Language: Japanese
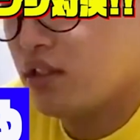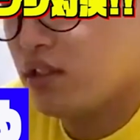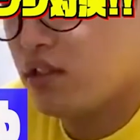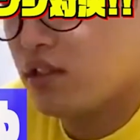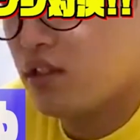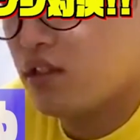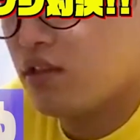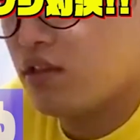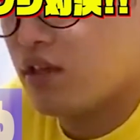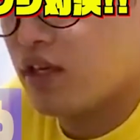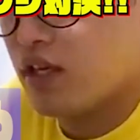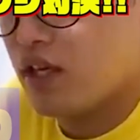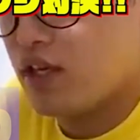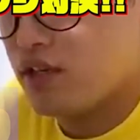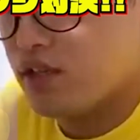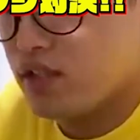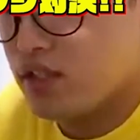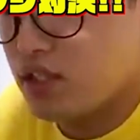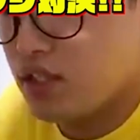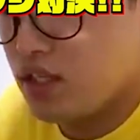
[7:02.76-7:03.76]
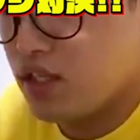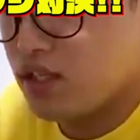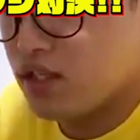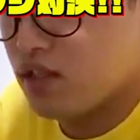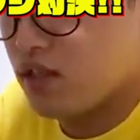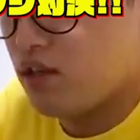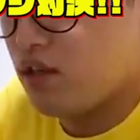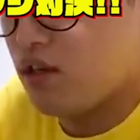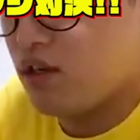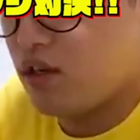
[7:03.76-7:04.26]
とろけるチーズ
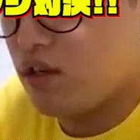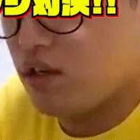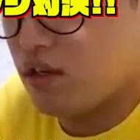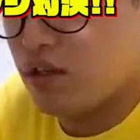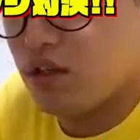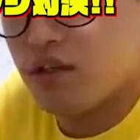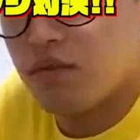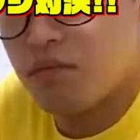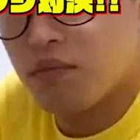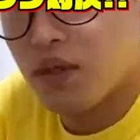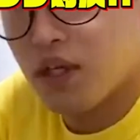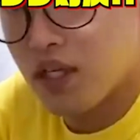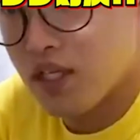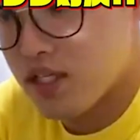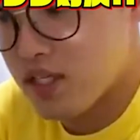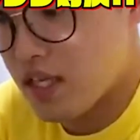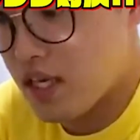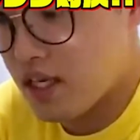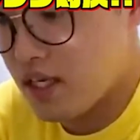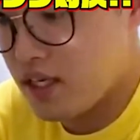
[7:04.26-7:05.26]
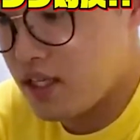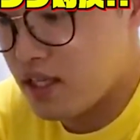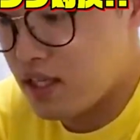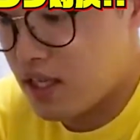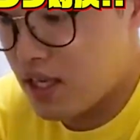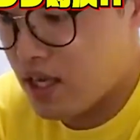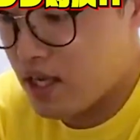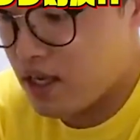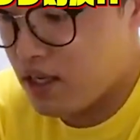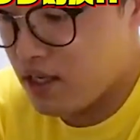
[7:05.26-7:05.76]
をもかさい
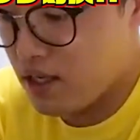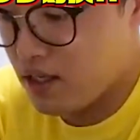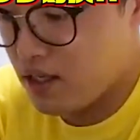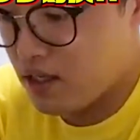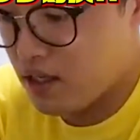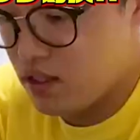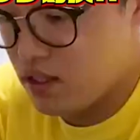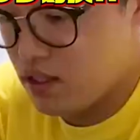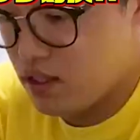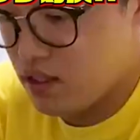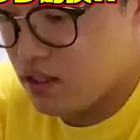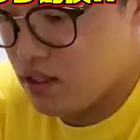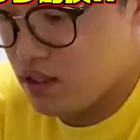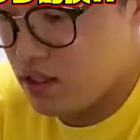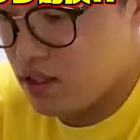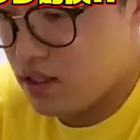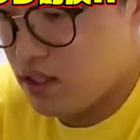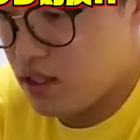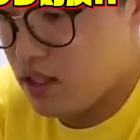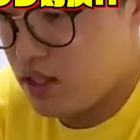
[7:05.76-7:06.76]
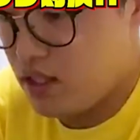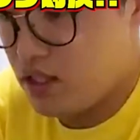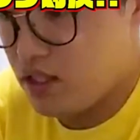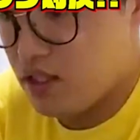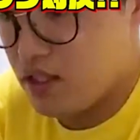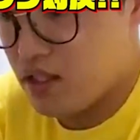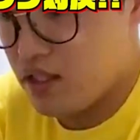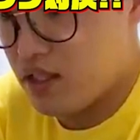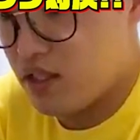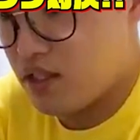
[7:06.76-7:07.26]
てはい
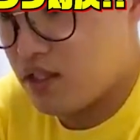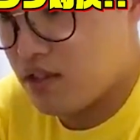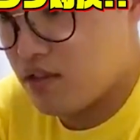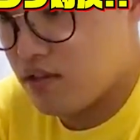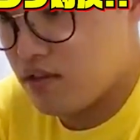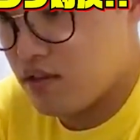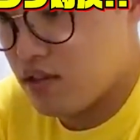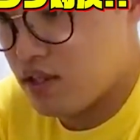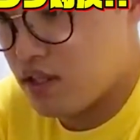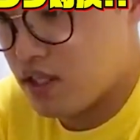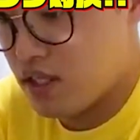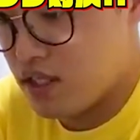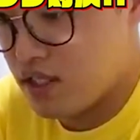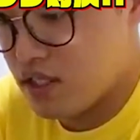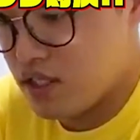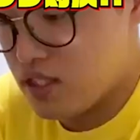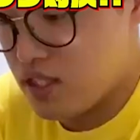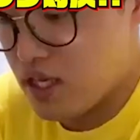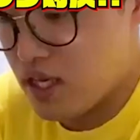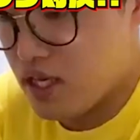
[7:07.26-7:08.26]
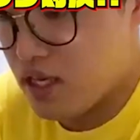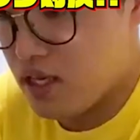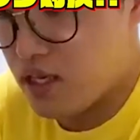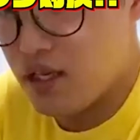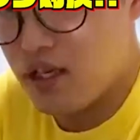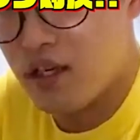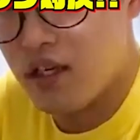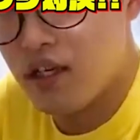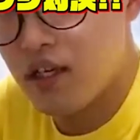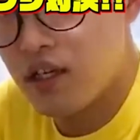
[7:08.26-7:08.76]
こんな感じで
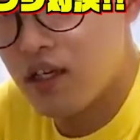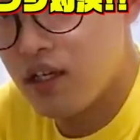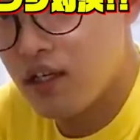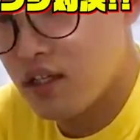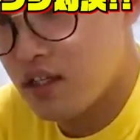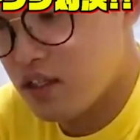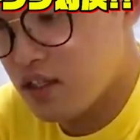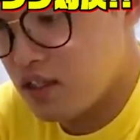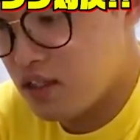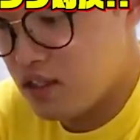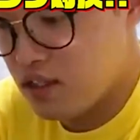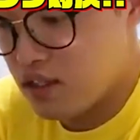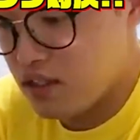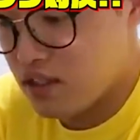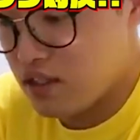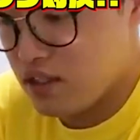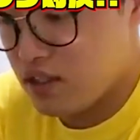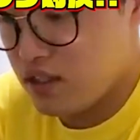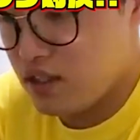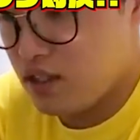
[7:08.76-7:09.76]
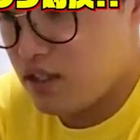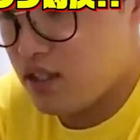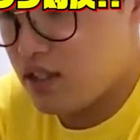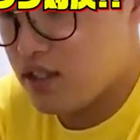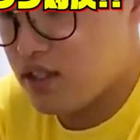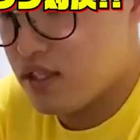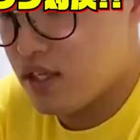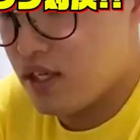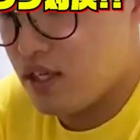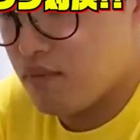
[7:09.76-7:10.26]
入れ
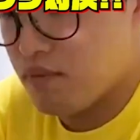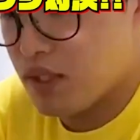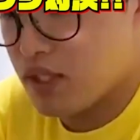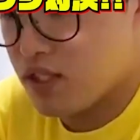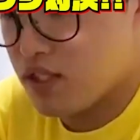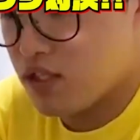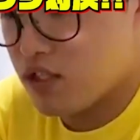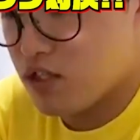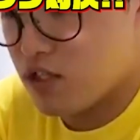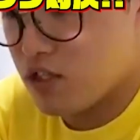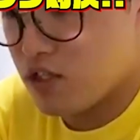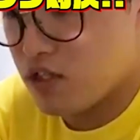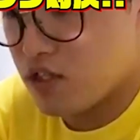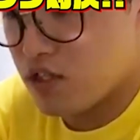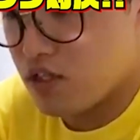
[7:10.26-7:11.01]
ちゃいます